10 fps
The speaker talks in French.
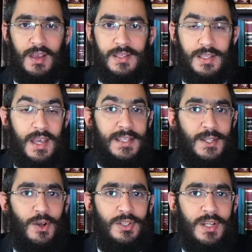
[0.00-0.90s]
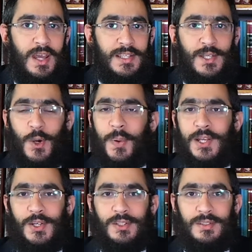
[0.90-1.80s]
Ce qui est extraordinaire, ce qui
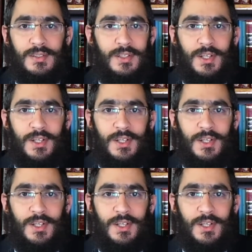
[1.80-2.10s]
représente